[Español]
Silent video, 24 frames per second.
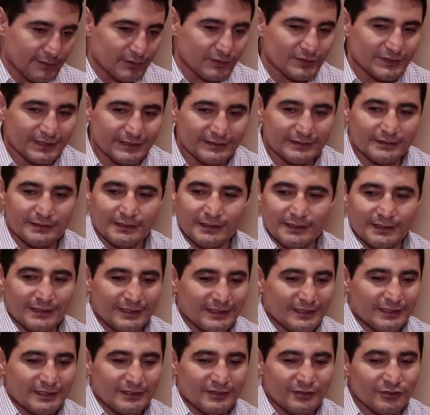Entonces,
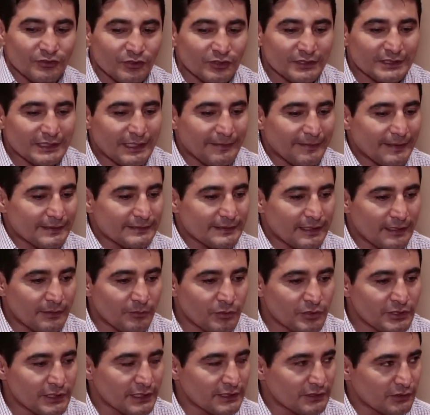no sabe hacer
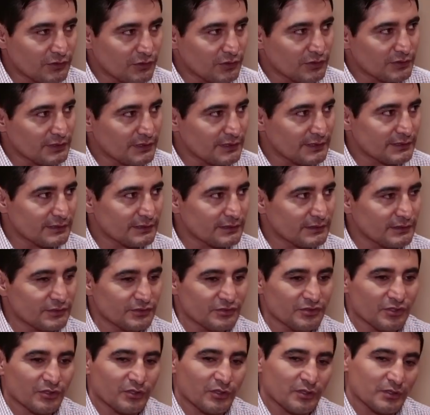muchas cosas.
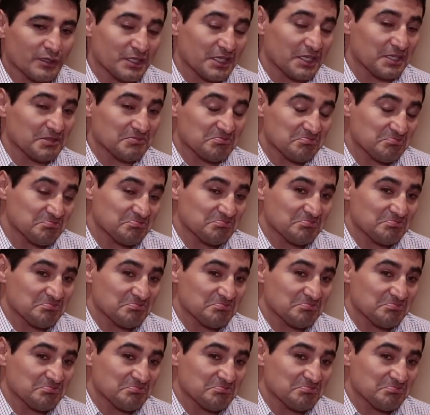Yo creo que